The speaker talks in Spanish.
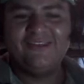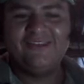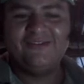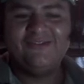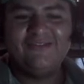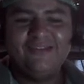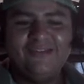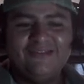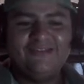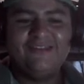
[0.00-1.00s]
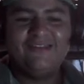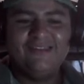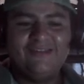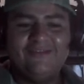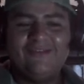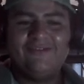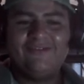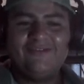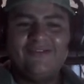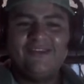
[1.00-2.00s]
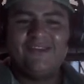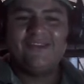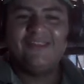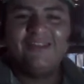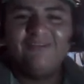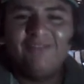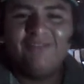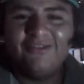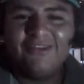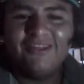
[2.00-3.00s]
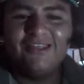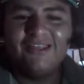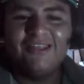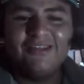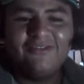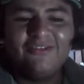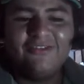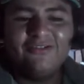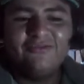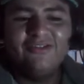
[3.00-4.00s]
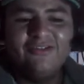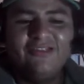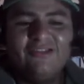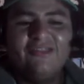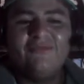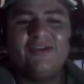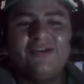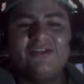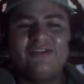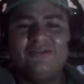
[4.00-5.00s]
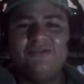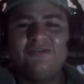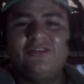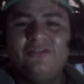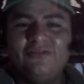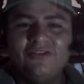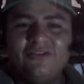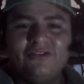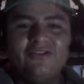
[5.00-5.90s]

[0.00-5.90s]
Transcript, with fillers: está muy bueno el dije jefe uno deja ver el video original en la descripción para que siga apoyando y bueno